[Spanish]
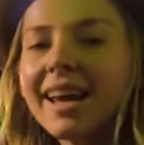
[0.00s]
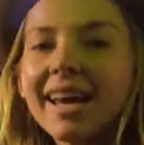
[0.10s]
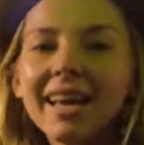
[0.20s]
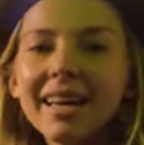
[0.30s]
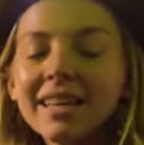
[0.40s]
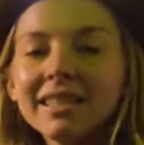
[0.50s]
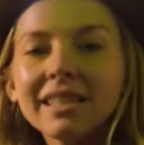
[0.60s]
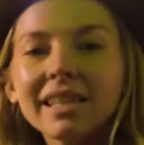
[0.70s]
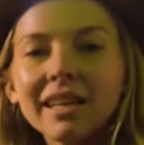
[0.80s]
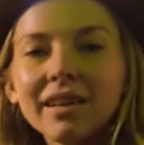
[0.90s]
Pueden
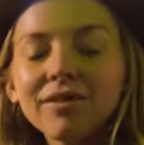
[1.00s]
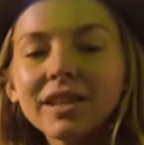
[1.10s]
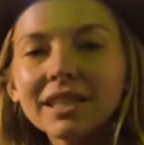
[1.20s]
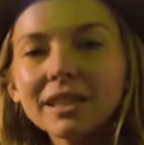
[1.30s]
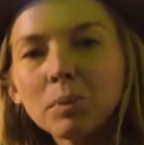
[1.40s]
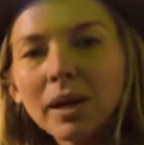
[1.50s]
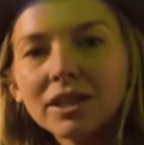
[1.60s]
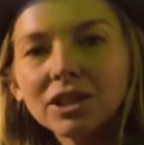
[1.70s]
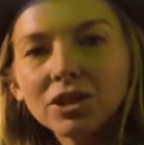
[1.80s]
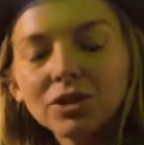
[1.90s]
seguirme en mi Instagram
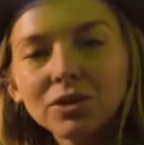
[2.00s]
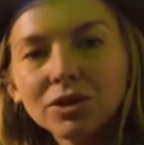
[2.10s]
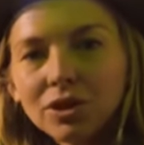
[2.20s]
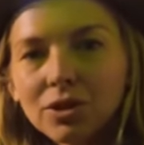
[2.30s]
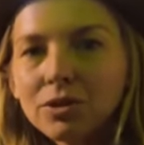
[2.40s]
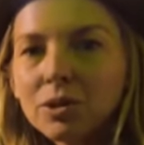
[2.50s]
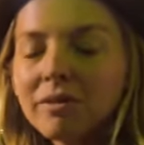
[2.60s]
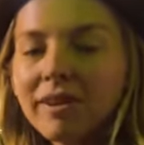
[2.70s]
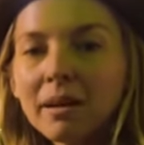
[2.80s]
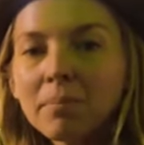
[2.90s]
para una vida en
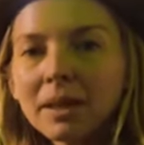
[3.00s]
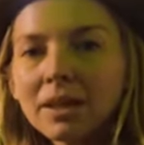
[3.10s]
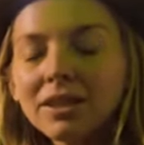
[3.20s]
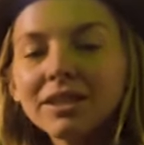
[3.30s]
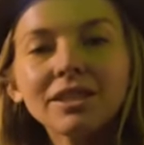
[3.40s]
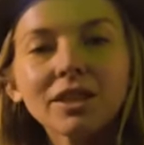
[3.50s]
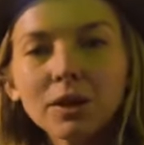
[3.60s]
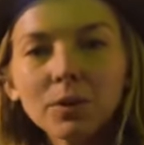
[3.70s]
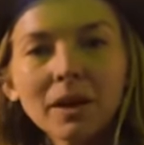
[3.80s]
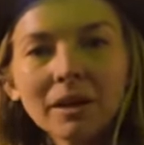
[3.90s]
casa rodante.
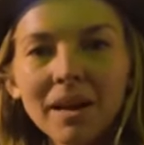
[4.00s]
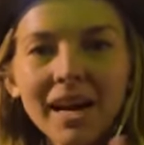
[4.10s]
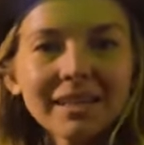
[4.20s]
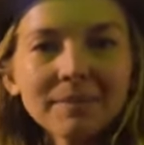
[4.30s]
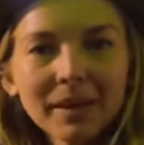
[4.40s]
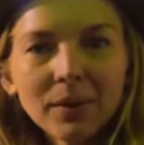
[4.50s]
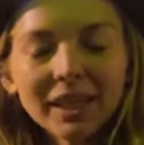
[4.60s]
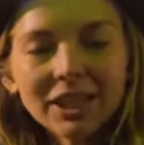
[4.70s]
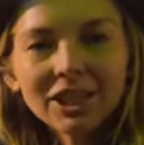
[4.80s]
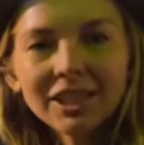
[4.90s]

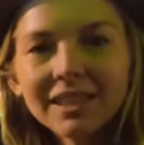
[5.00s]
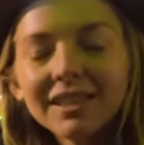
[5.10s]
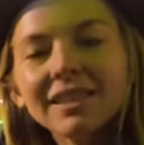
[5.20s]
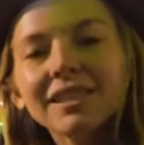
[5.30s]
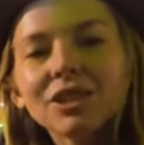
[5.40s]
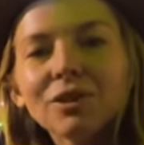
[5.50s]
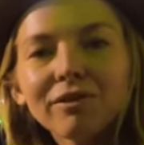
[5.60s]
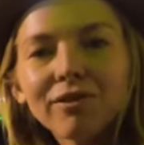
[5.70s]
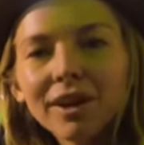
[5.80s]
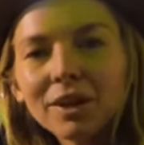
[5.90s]
Es arroba katzlan y
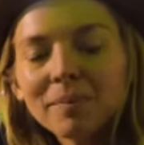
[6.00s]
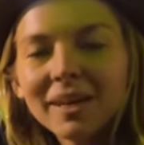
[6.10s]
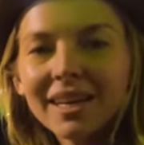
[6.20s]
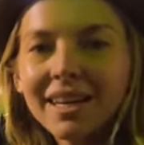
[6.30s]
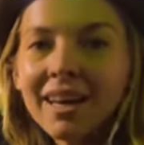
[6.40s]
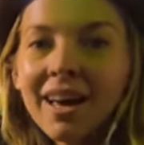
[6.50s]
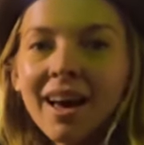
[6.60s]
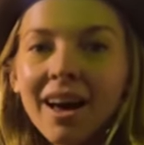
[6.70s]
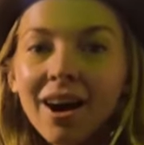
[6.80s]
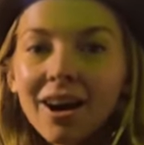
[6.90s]
dejaré el enlace a
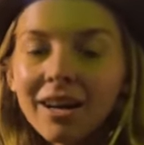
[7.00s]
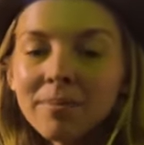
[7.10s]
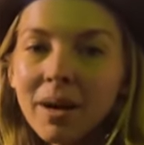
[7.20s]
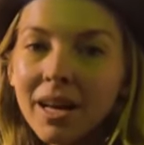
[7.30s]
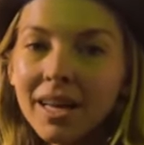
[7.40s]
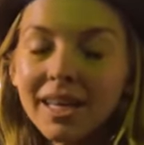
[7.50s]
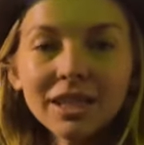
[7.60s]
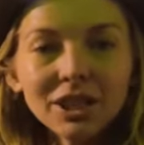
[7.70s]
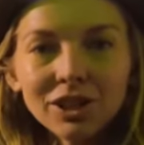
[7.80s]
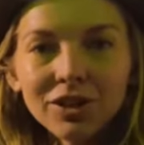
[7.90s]
continuación.
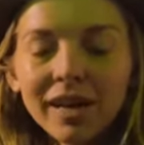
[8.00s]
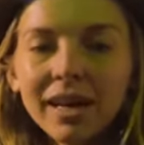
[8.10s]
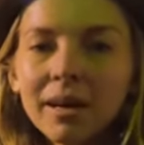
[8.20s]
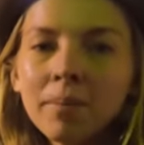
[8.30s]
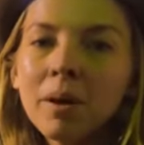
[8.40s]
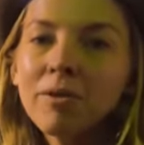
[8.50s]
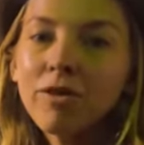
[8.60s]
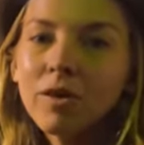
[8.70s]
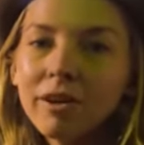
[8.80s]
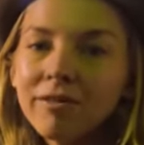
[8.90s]

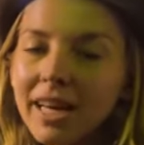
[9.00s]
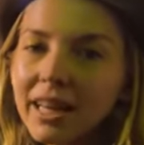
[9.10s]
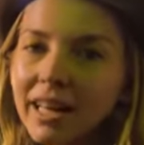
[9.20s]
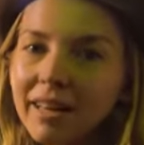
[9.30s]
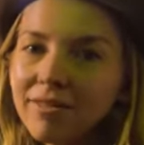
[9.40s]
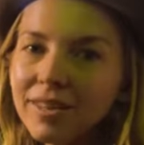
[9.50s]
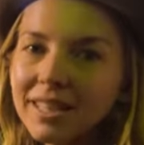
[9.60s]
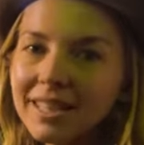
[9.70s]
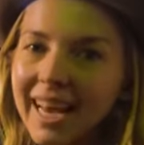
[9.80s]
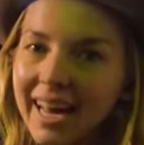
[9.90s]
Si están interesados
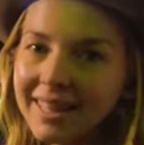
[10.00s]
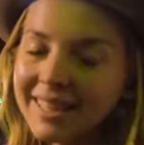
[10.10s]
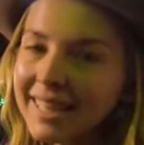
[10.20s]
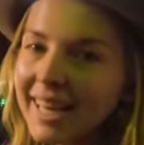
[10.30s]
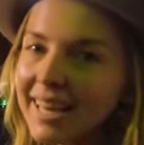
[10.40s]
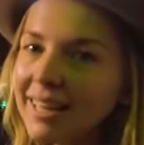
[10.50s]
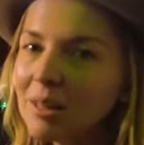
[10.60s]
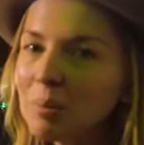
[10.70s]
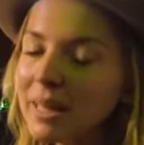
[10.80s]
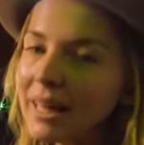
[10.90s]
en un poema o
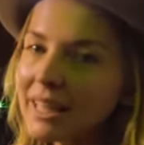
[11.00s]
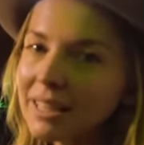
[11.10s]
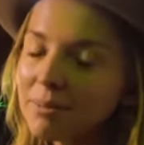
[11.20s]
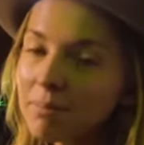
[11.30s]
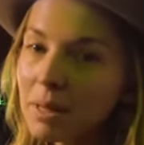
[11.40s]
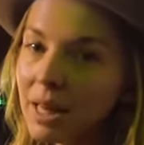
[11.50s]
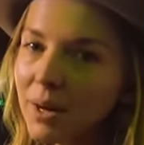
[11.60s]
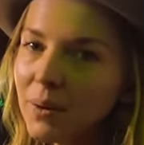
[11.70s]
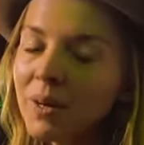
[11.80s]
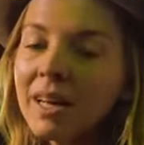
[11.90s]
cualquier tipo de
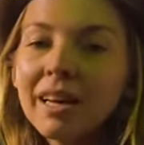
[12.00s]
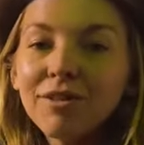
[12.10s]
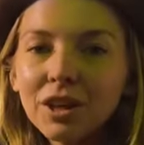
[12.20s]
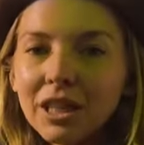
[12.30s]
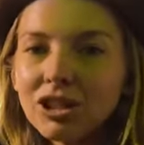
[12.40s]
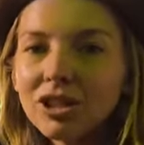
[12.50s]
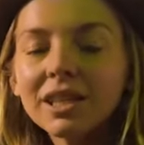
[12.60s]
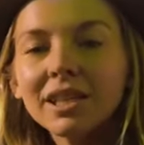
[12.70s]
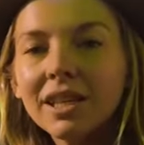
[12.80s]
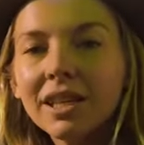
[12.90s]
escritura, síganme en
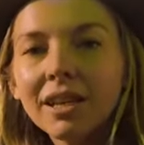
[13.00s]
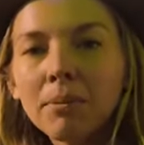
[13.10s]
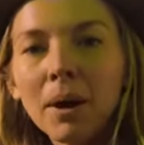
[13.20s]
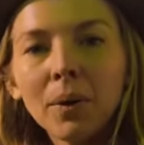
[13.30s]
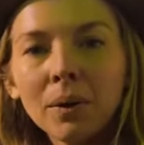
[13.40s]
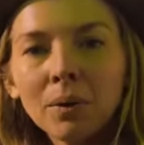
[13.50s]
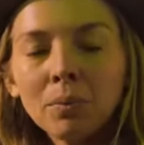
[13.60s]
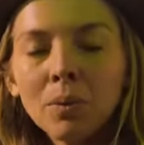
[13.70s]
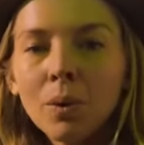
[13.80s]
arroba type